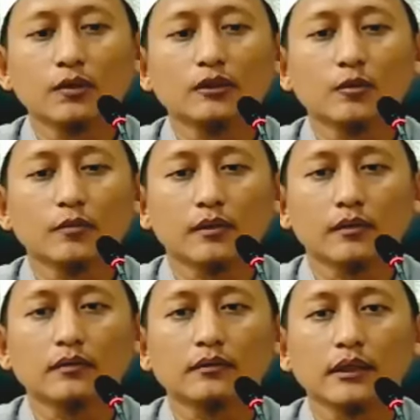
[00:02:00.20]
atau
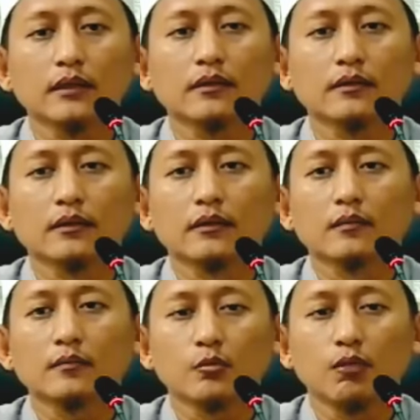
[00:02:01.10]
per ya
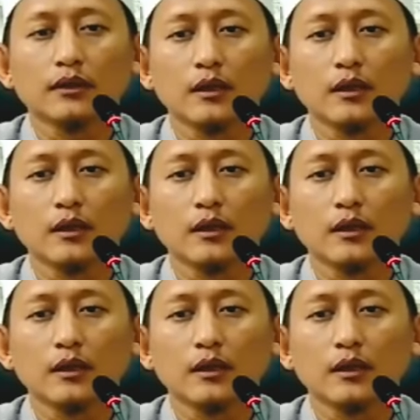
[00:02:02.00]
perbuatan